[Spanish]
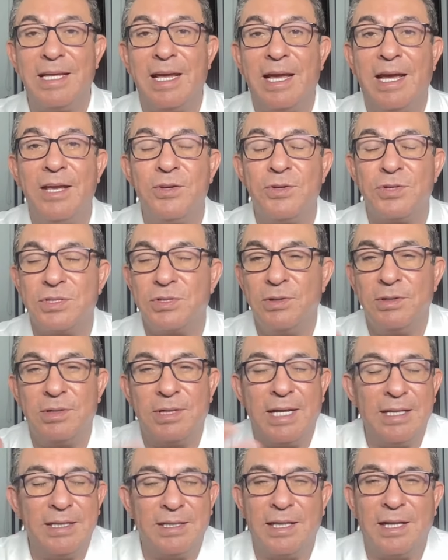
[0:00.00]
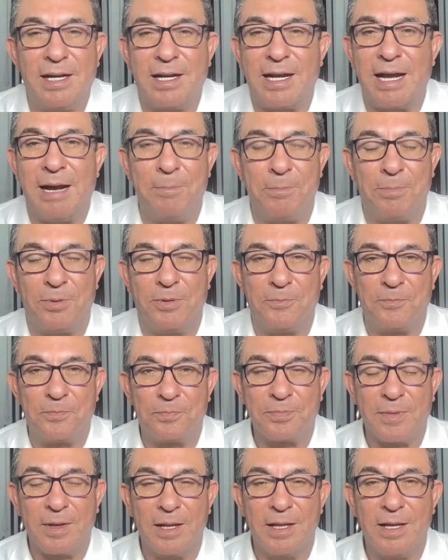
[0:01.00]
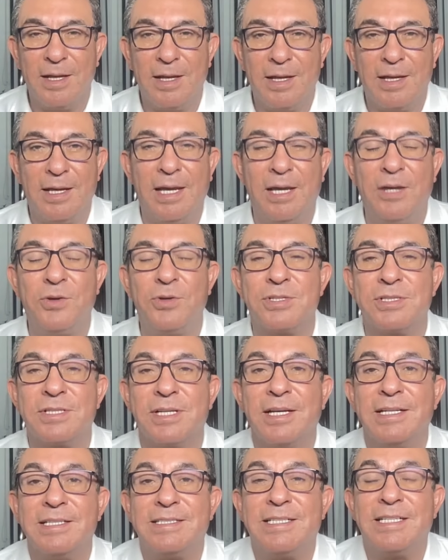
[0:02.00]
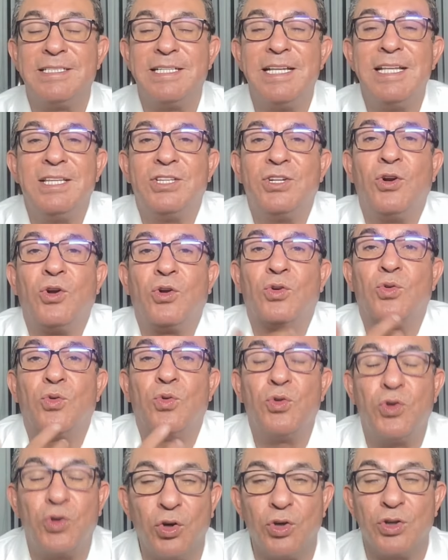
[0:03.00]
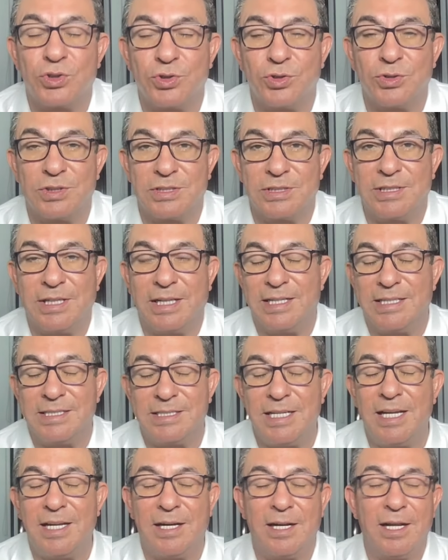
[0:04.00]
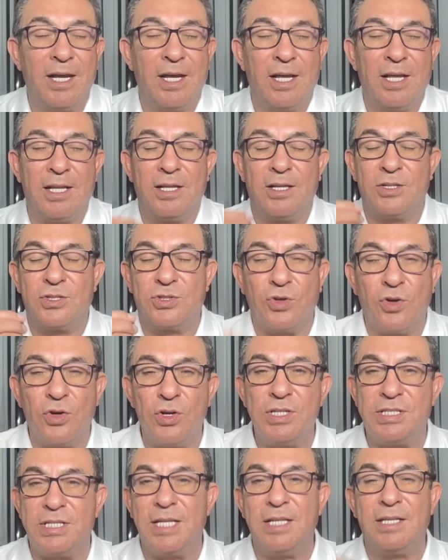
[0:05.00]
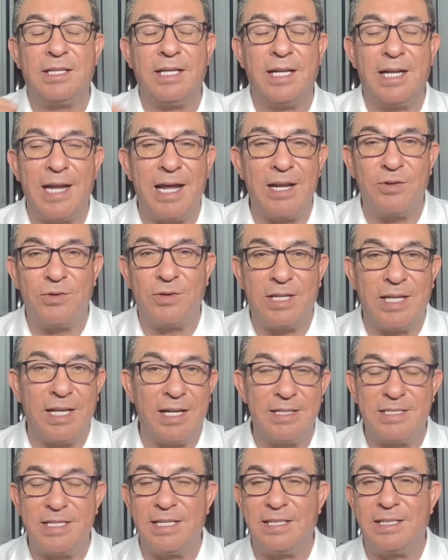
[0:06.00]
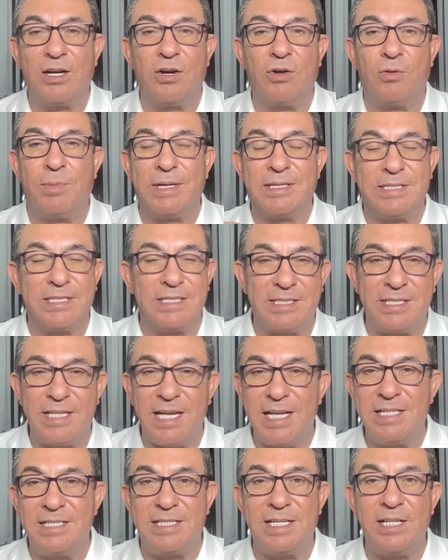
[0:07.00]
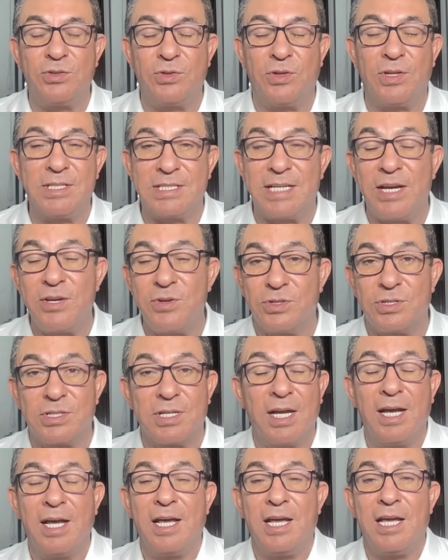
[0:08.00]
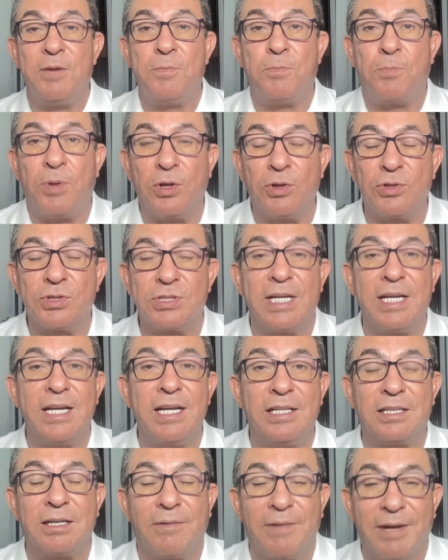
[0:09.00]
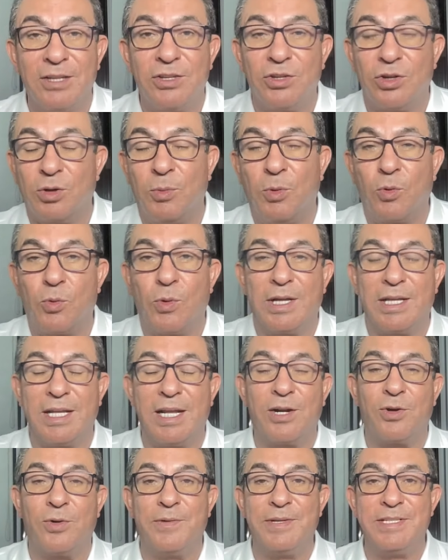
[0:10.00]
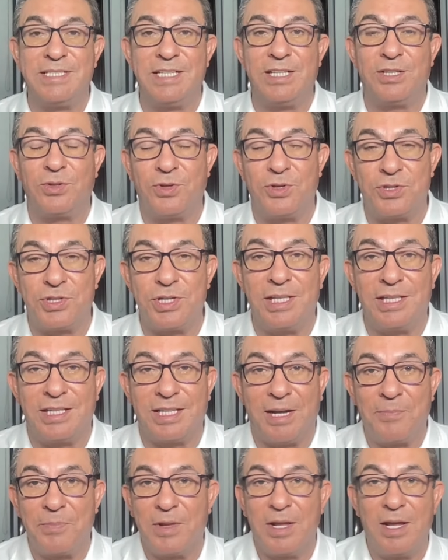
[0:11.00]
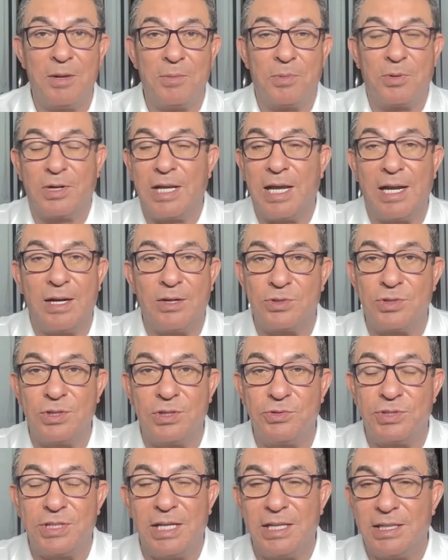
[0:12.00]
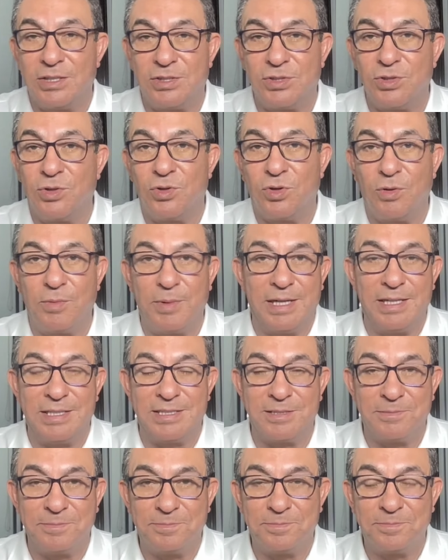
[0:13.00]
ellos son gente del campo y ellos se sienten orgullosos de decir, soy centenario, quiere decir, tengo más de 100, 110 años y puedo seguir trabajando como cualquier jovencito de 80, porque ya los de 80 son jóvenes.